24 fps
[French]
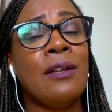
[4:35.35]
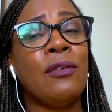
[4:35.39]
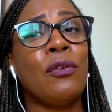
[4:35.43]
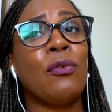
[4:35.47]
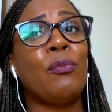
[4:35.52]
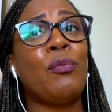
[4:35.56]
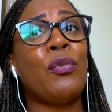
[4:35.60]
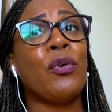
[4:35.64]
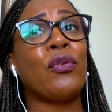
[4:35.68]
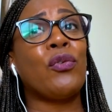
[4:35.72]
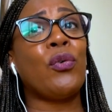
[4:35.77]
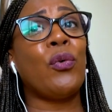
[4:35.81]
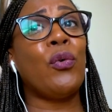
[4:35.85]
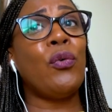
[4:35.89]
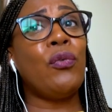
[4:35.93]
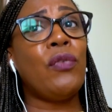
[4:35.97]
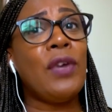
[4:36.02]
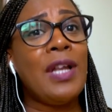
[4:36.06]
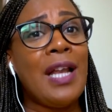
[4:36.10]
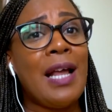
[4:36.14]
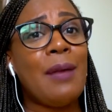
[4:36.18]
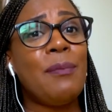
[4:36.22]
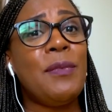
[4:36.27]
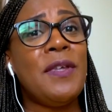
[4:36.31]
Donc, pour
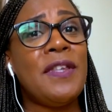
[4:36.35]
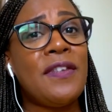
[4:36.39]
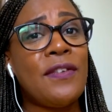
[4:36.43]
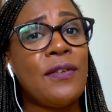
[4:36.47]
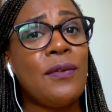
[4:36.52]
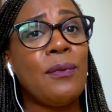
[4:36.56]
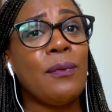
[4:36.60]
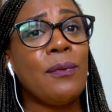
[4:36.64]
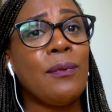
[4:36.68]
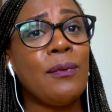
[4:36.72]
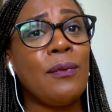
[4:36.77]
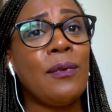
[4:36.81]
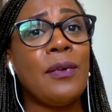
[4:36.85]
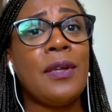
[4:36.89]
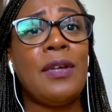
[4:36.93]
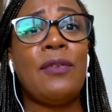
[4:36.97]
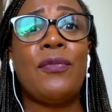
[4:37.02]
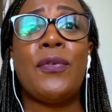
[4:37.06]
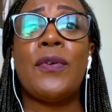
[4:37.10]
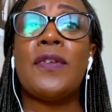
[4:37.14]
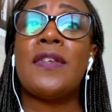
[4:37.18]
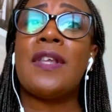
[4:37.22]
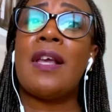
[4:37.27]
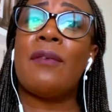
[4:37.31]
trouver la mission,
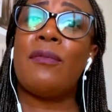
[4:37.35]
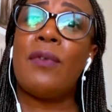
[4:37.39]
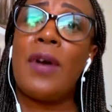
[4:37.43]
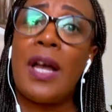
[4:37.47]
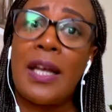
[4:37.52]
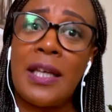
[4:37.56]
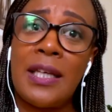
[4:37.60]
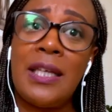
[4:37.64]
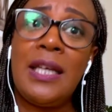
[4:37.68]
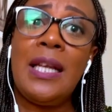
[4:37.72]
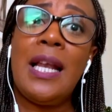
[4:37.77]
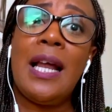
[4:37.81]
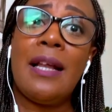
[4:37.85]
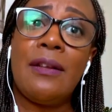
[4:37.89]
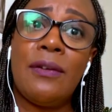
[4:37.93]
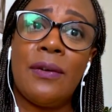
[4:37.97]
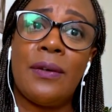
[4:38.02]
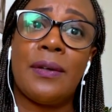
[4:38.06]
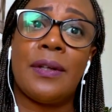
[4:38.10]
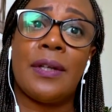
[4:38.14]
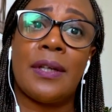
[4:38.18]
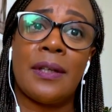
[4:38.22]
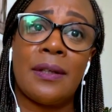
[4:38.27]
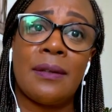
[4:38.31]
il faut savoir qui la
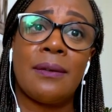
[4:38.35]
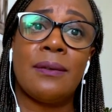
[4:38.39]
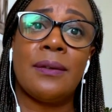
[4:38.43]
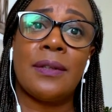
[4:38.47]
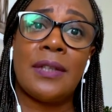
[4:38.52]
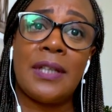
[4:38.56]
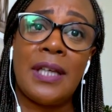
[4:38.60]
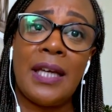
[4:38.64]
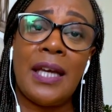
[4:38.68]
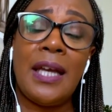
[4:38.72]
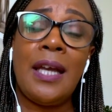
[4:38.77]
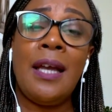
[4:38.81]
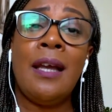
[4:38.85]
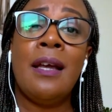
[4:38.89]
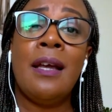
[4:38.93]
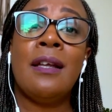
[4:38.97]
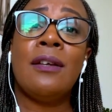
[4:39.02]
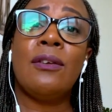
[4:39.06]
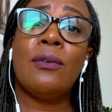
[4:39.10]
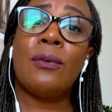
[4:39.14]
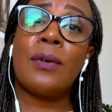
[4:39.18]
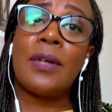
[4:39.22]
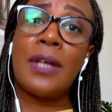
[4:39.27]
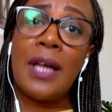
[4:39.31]
donne, ok
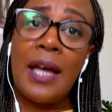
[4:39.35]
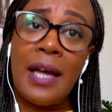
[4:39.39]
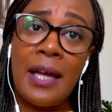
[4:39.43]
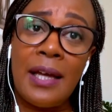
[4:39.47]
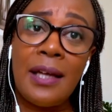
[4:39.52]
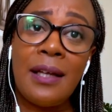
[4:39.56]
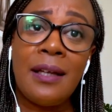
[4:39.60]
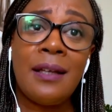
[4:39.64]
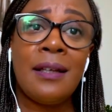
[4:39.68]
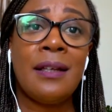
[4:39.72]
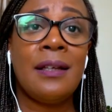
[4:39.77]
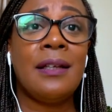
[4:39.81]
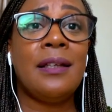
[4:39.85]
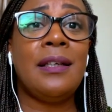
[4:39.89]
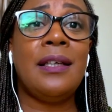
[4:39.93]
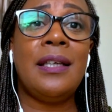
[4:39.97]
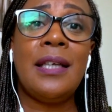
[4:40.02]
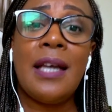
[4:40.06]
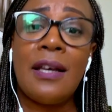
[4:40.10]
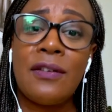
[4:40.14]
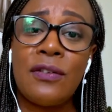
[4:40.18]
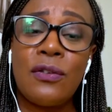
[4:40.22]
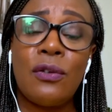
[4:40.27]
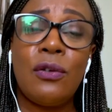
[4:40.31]
Donc, un, il
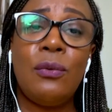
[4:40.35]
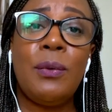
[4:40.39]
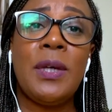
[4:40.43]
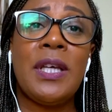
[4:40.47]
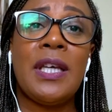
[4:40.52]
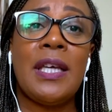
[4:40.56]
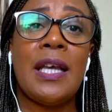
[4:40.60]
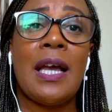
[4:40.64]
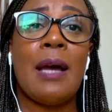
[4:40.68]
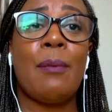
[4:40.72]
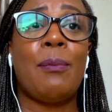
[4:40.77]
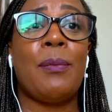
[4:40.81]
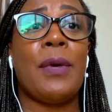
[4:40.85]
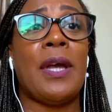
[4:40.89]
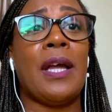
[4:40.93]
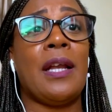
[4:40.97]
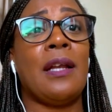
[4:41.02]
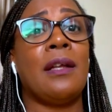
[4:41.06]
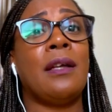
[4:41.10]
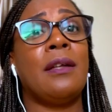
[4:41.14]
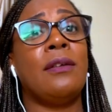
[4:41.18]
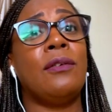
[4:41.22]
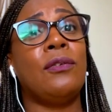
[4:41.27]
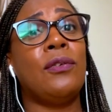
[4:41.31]
y a celui qui appelle.